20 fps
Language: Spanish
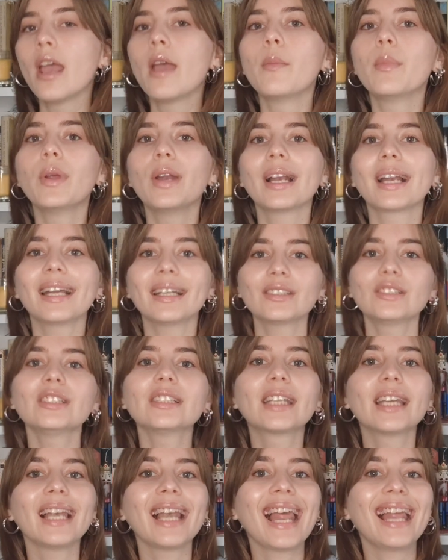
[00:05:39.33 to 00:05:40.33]
pero el caso es
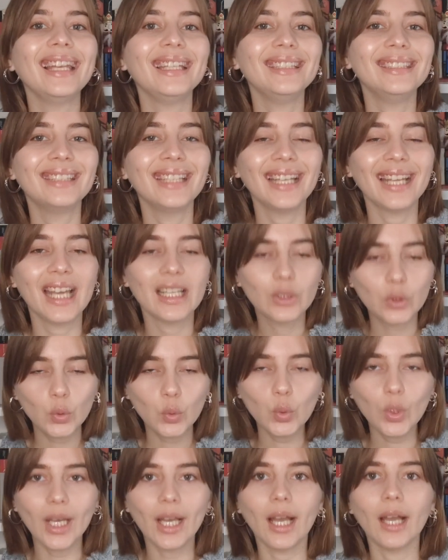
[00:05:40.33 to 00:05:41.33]
que la
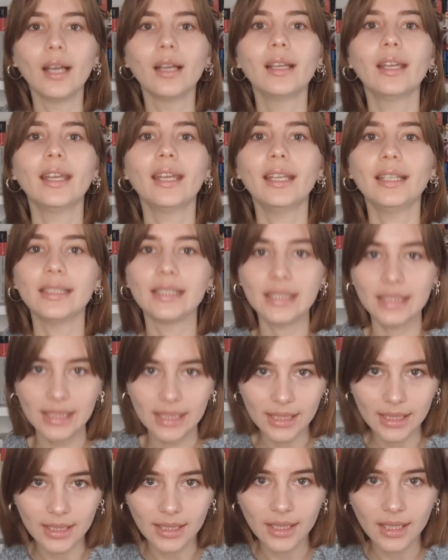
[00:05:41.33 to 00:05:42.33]
literatura en
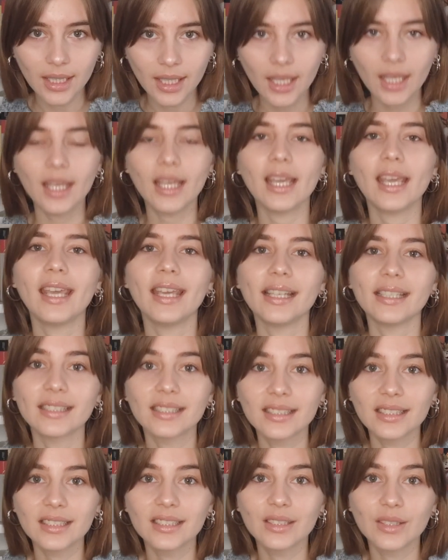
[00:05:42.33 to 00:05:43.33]
sí
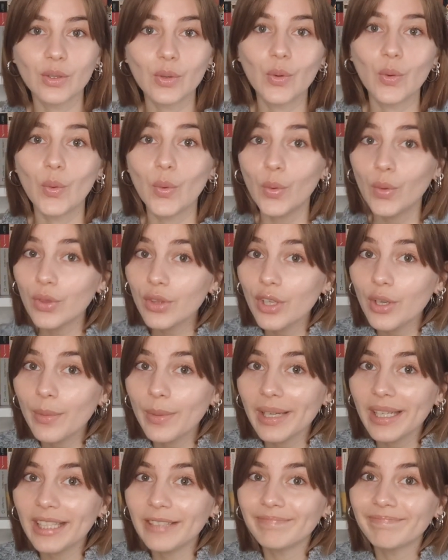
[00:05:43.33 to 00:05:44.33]
es un
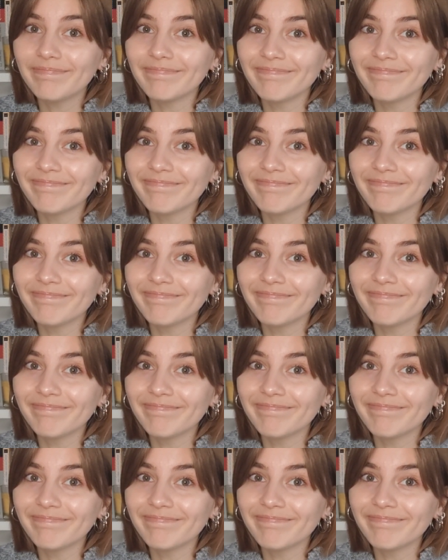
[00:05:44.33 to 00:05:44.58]
doble